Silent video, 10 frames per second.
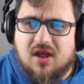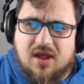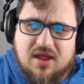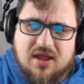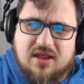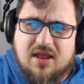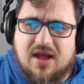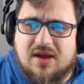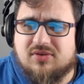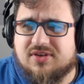E,
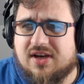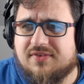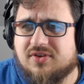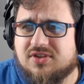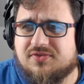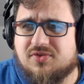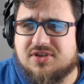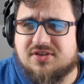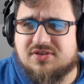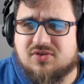autor dalej wchodzi w
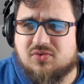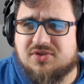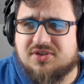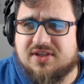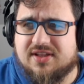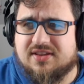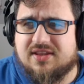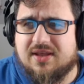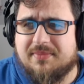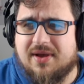różne dyskusje na
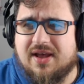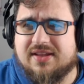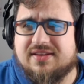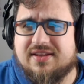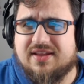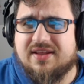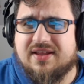temat e,